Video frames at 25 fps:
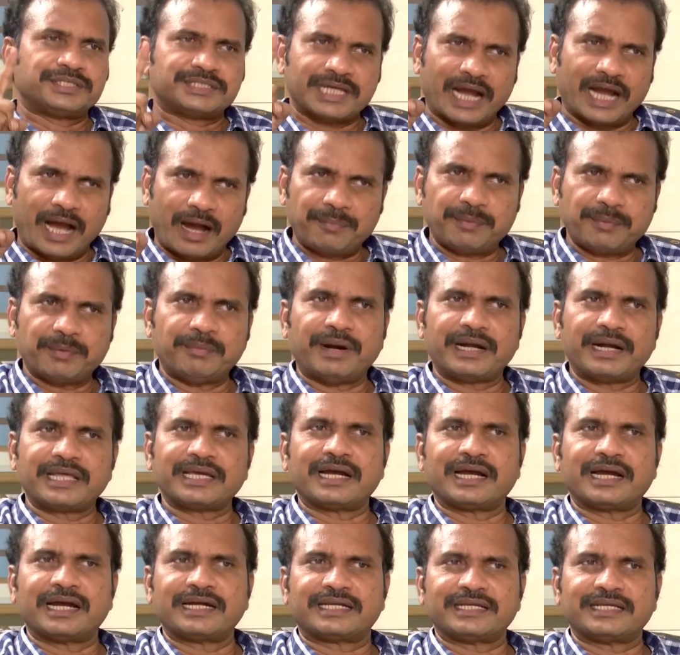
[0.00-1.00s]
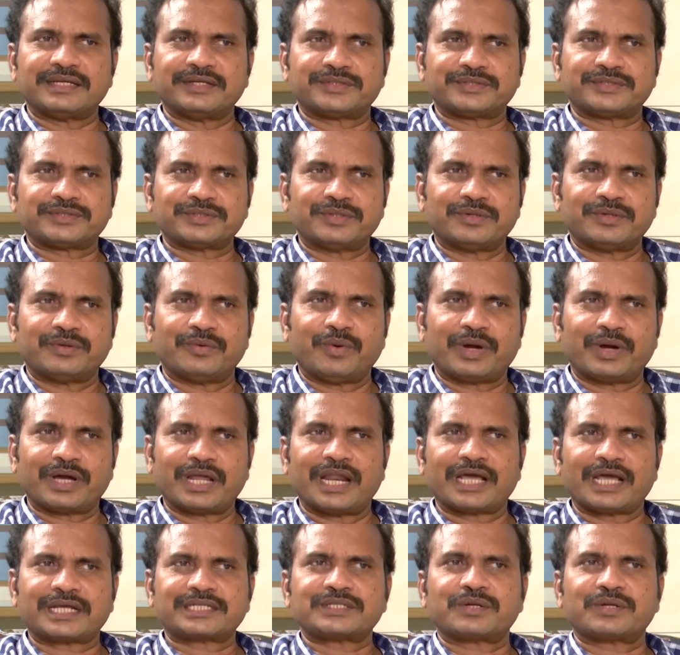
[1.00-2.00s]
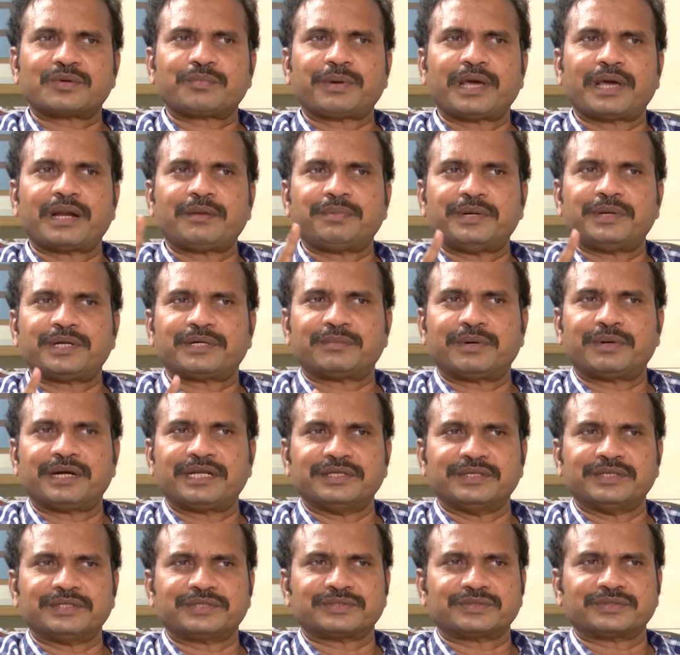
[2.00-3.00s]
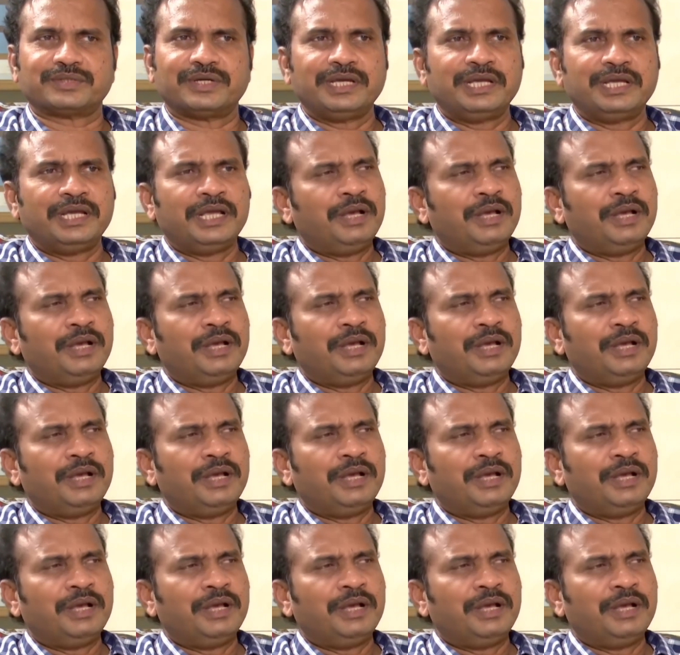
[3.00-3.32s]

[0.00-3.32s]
షాపు మడిగ కట్టేయచ్చు ఒక లక్ష రూపాయల పెట్టుబడి ఇవ్వచ్చు